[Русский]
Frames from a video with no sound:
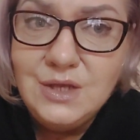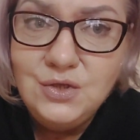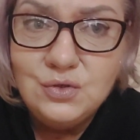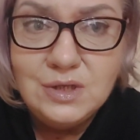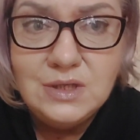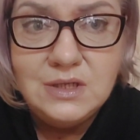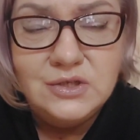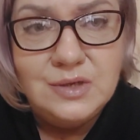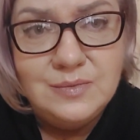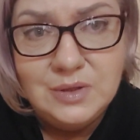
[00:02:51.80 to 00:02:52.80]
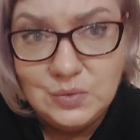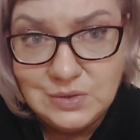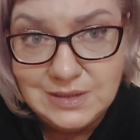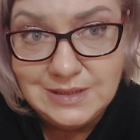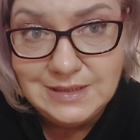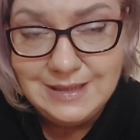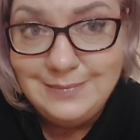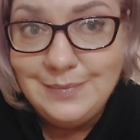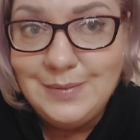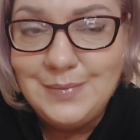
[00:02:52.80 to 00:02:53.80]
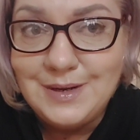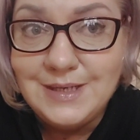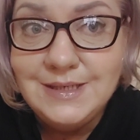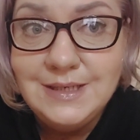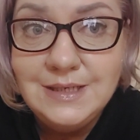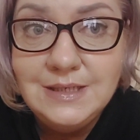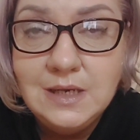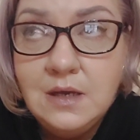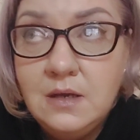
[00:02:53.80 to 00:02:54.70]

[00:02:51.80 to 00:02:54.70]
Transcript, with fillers: что-то должна была у зрителей попросить,